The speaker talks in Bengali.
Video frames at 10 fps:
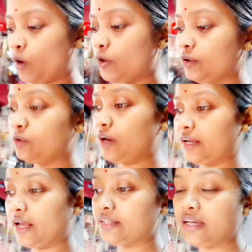অনেকক্ষণ আগে
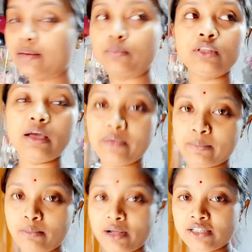গেছে এর মধ্যে আমি
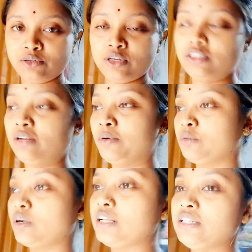আবার বাজারও গেছিলাম একটু
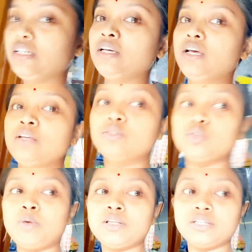কাজে তো
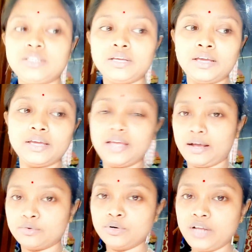বাজার থেকে এই
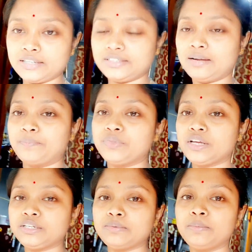এক্ষুনি আসলাম
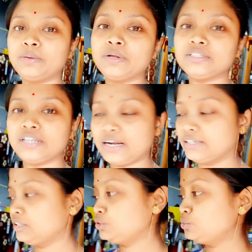এসে ভাবলাম না যে
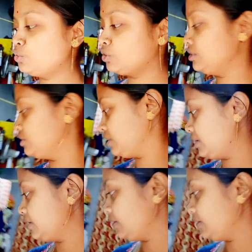রান্নাটা শুরু করতে যাক